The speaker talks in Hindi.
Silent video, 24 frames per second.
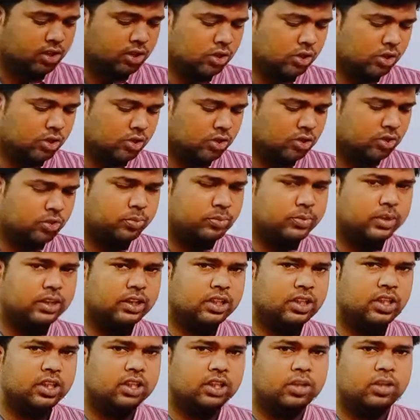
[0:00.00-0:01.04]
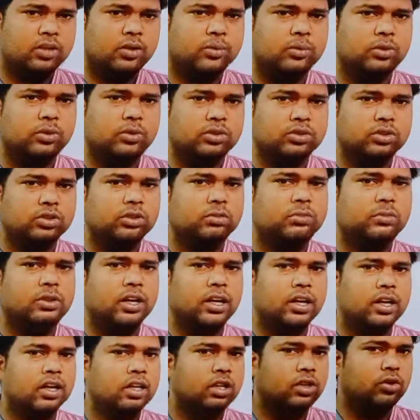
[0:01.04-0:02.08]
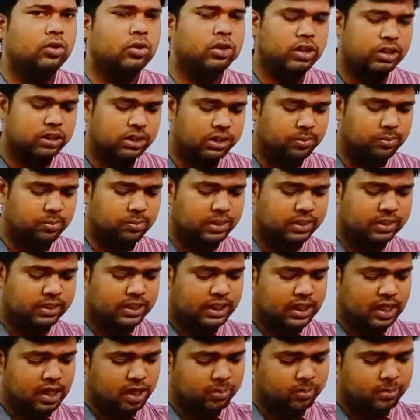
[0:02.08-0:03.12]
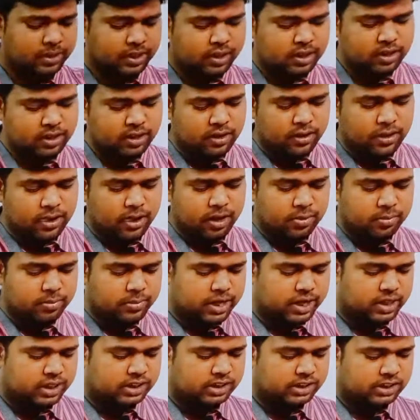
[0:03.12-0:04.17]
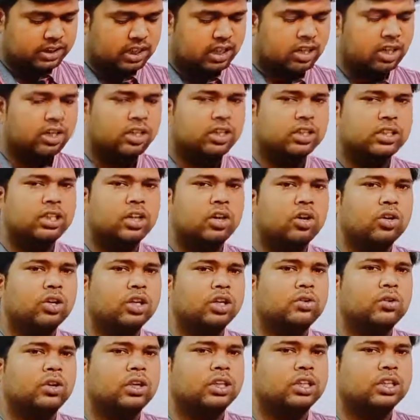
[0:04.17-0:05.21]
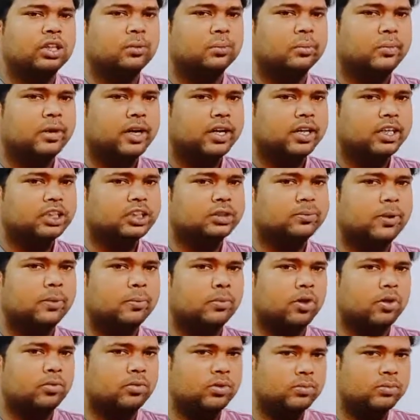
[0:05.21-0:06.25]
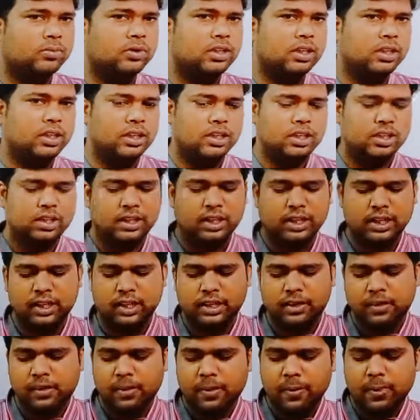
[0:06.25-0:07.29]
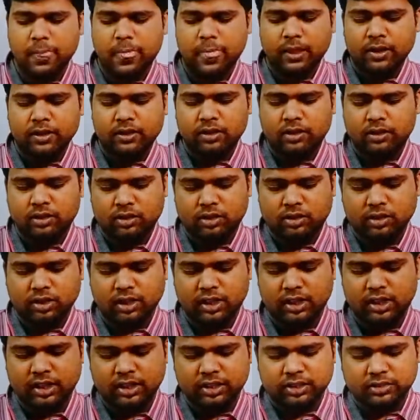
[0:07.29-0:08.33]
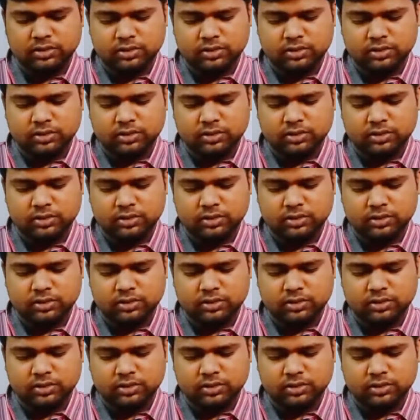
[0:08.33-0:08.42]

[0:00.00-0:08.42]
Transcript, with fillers: और उम्मीद करता हूँ आप लोगों को समझ में आ गया होगा सिंपल सा यहाँ पे मैट्रिक्स का आर्डर था और इक्वलिटी ऑफ मैट्रिक्स पे प्रॉब्लम थी ठीक है क्लियर